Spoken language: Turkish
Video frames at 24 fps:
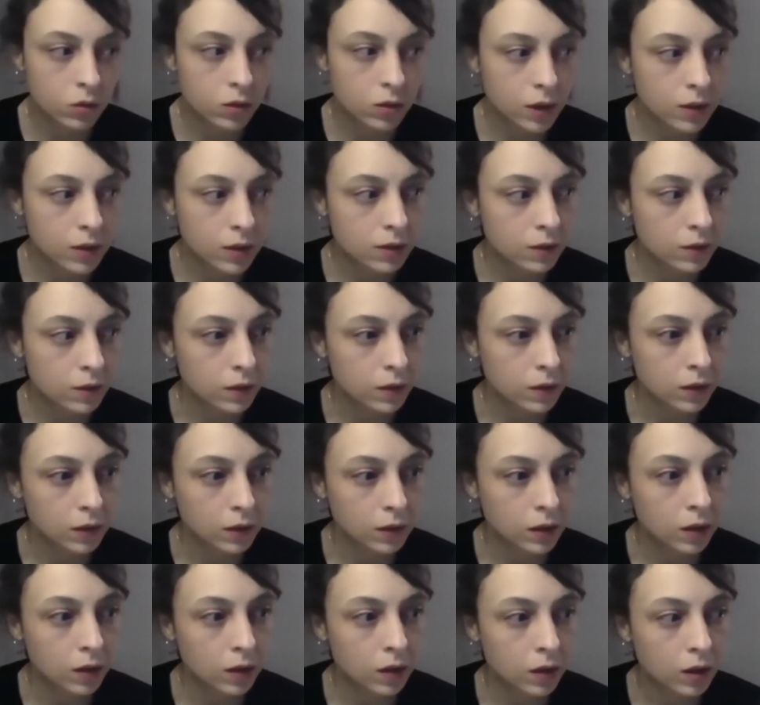her
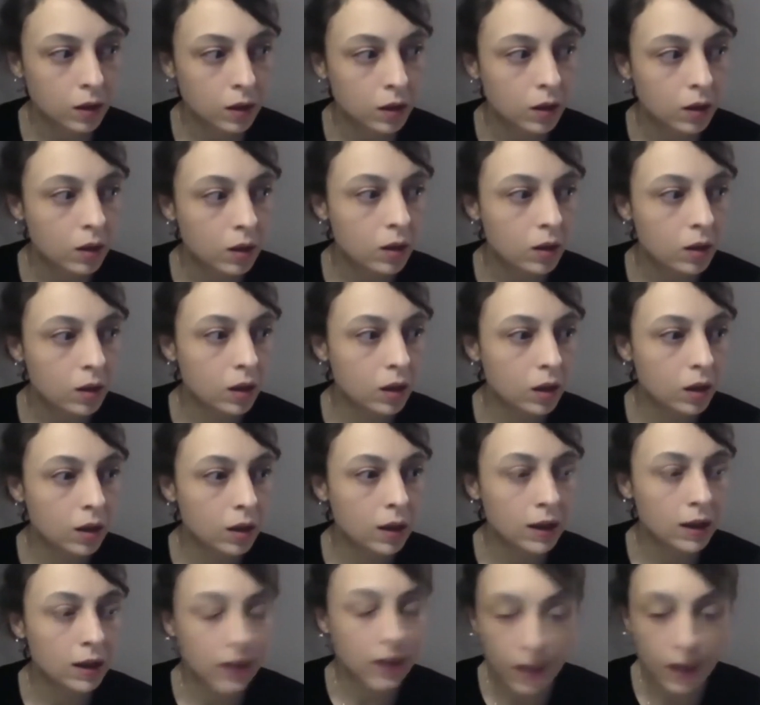seferinde. E,
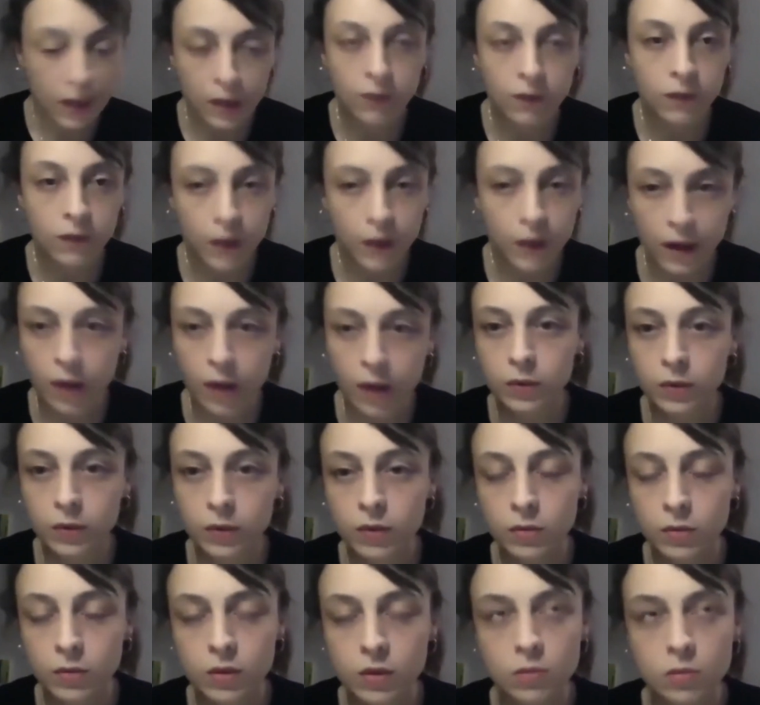yani keyifle
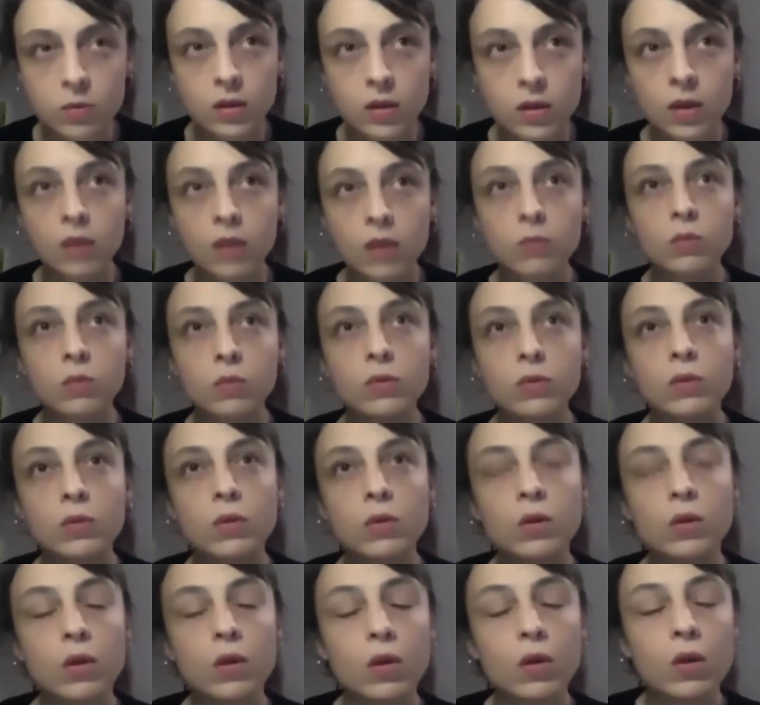yaptığımız bir şey
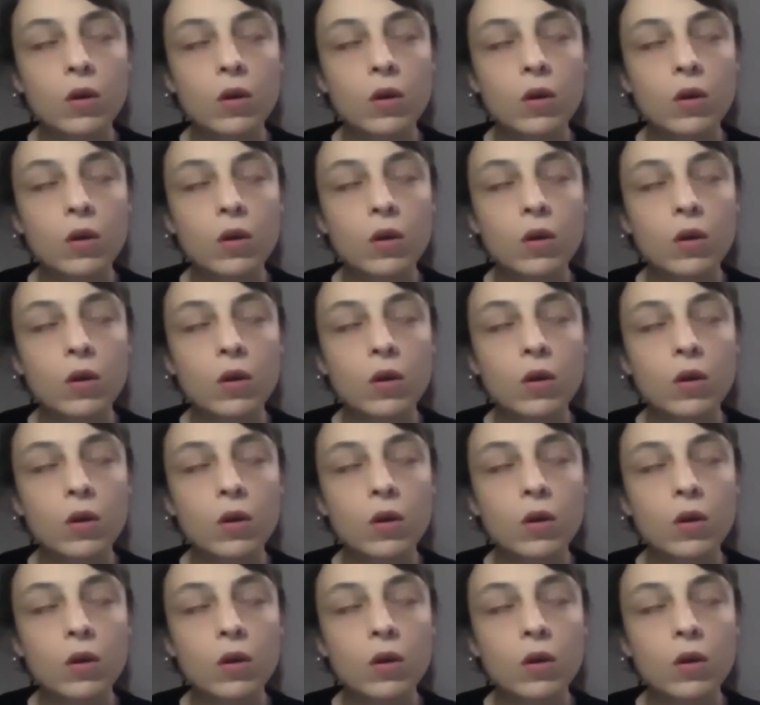bu.